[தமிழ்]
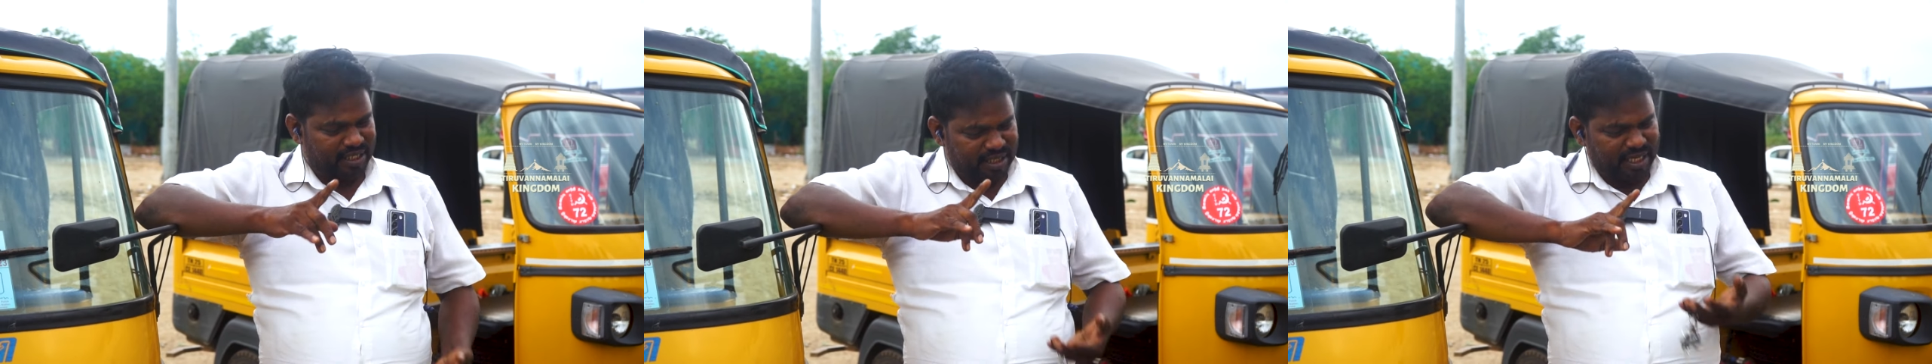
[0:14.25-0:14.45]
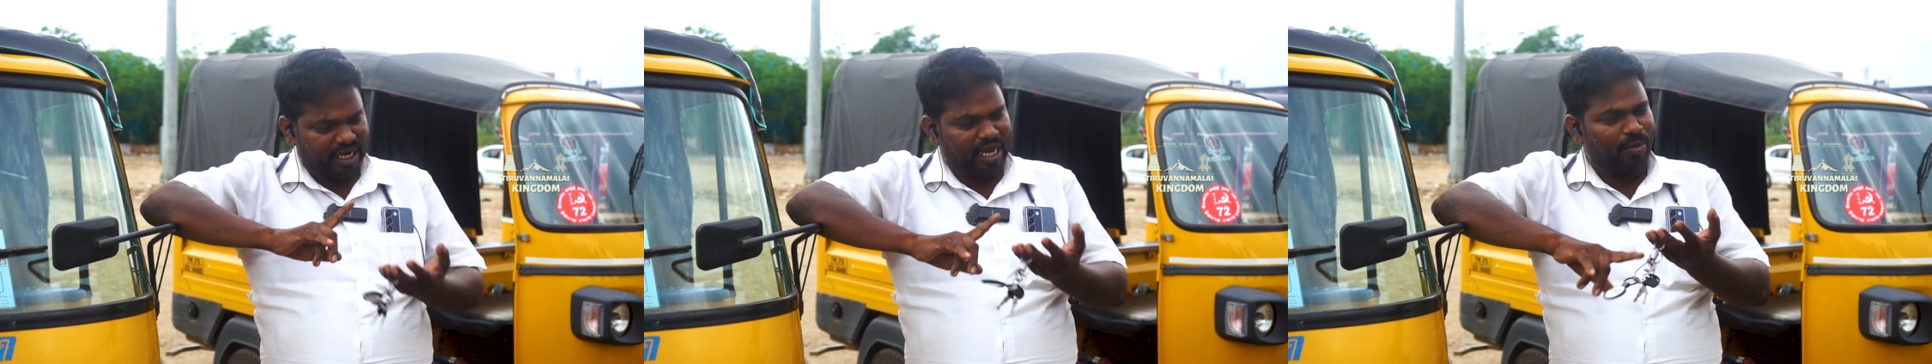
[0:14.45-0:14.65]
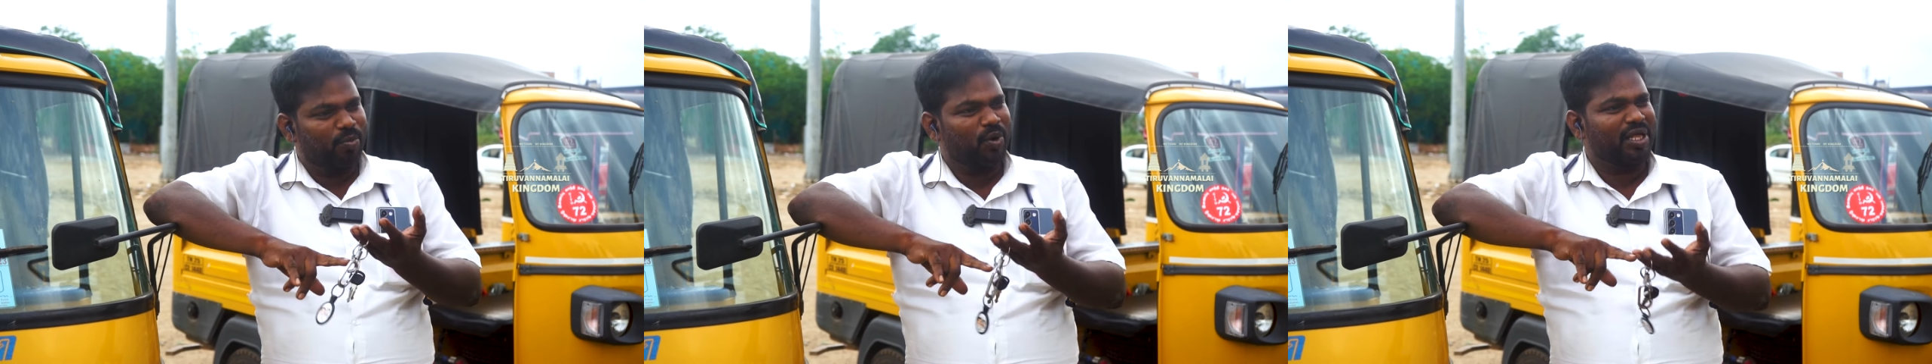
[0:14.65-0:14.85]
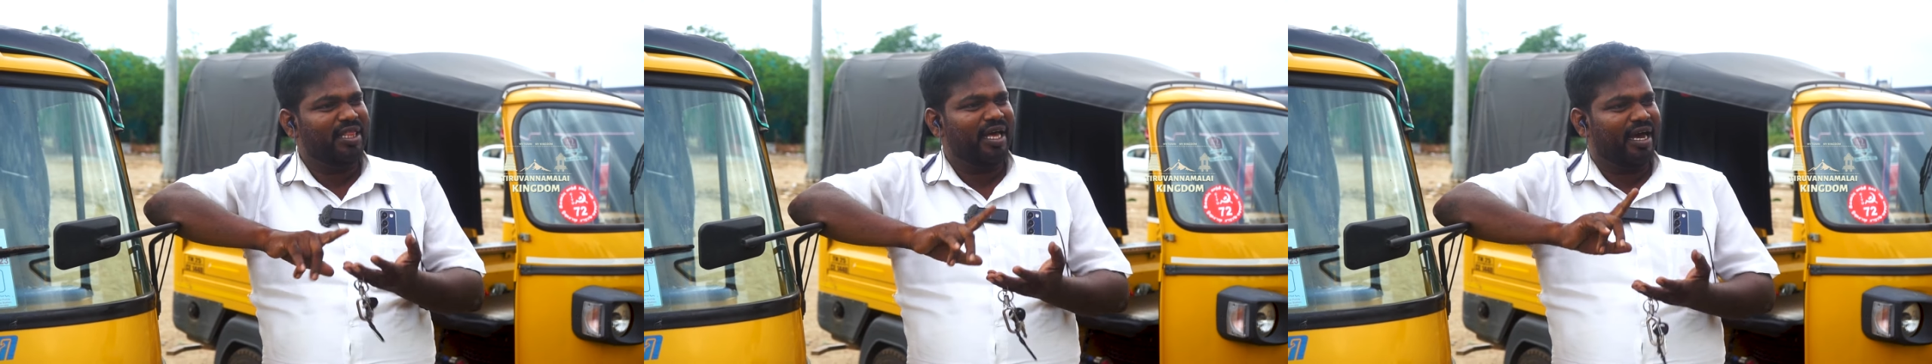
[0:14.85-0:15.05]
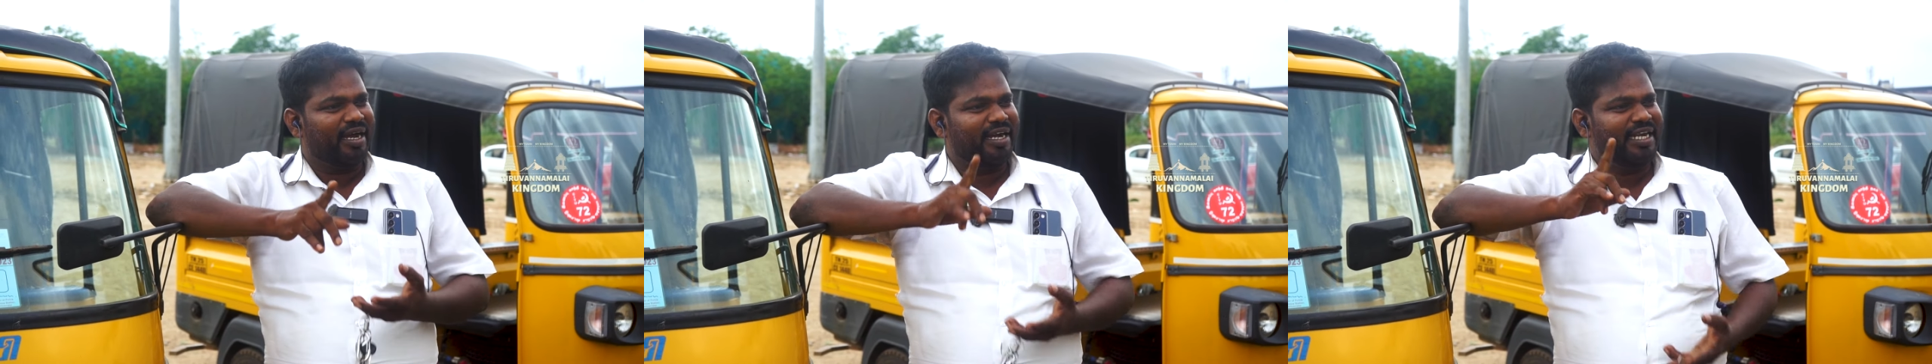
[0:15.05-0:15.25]
இந்திரனாக
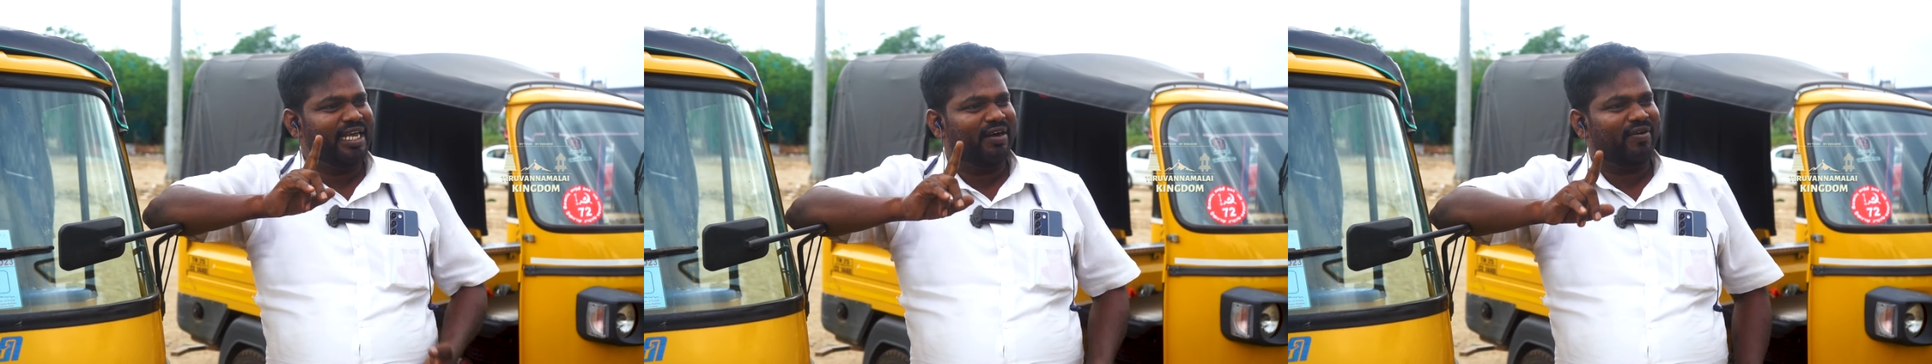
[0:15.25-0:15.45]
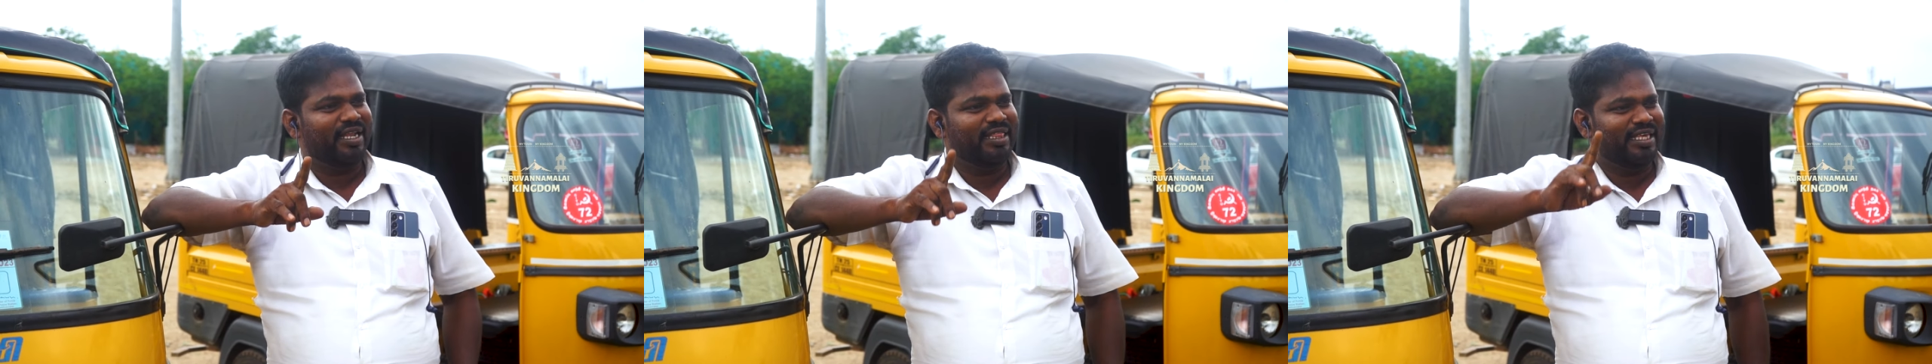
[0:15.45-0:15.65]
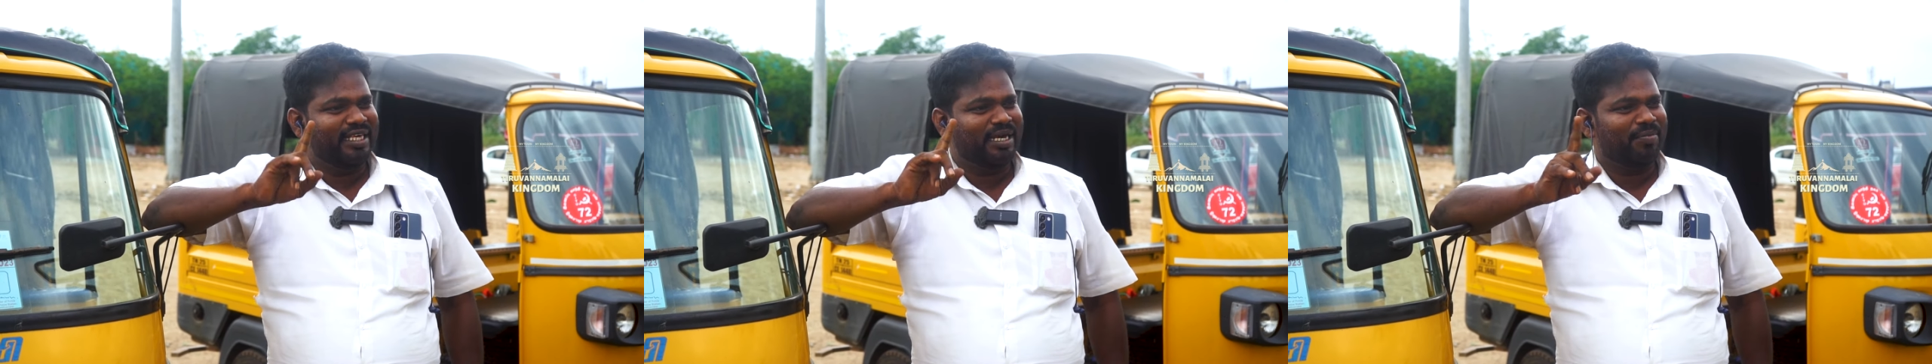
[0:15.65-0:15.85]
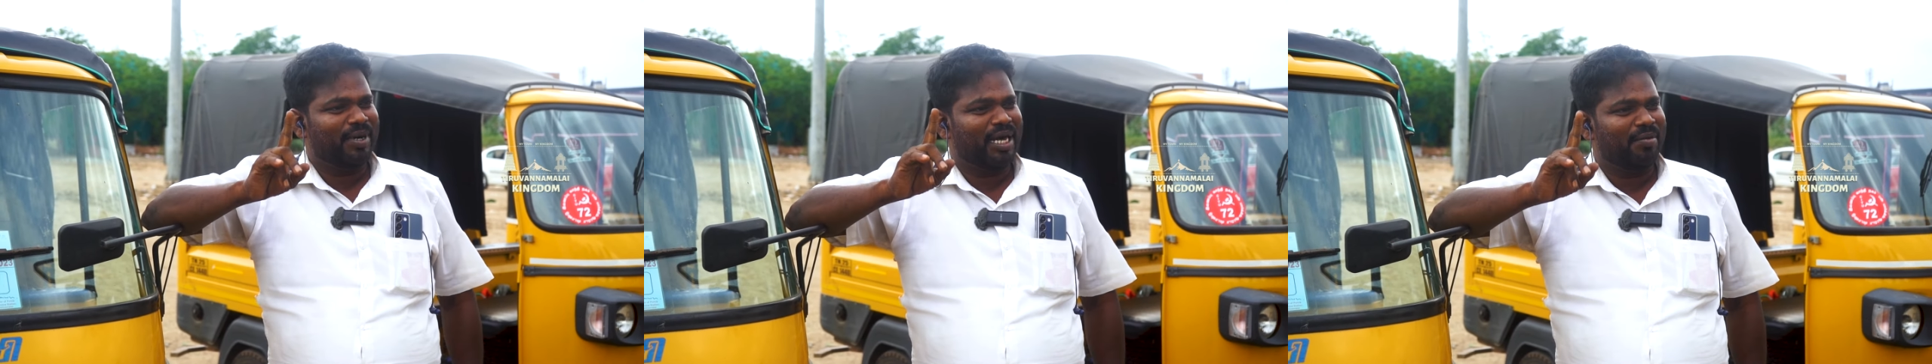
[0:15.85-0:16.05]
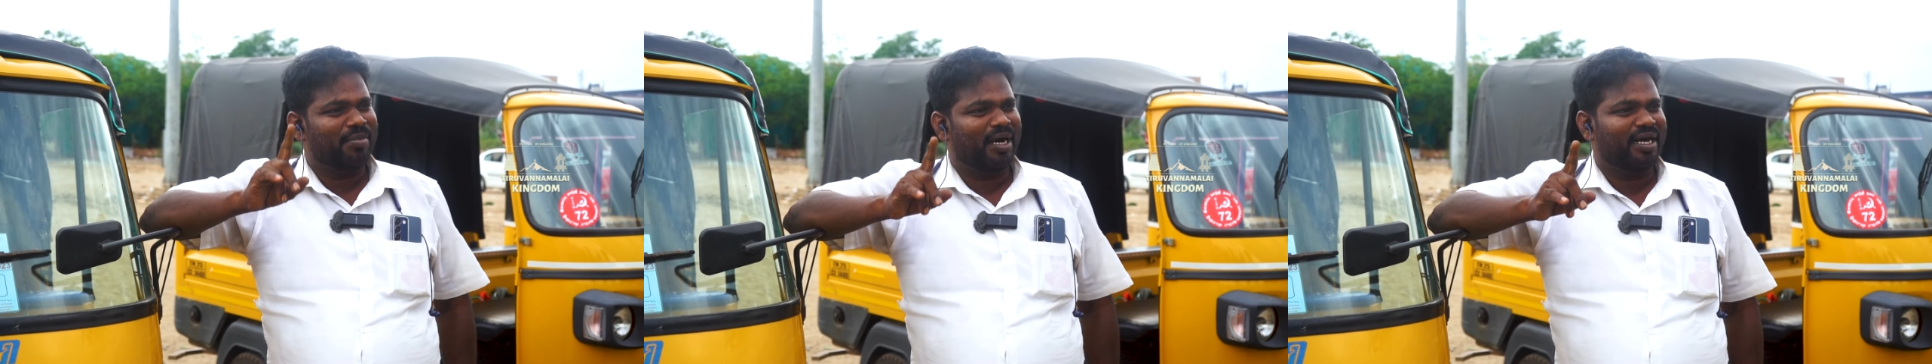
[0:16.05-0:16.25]
பிறந்து அக்னியாக வளர்ந்து யமுனா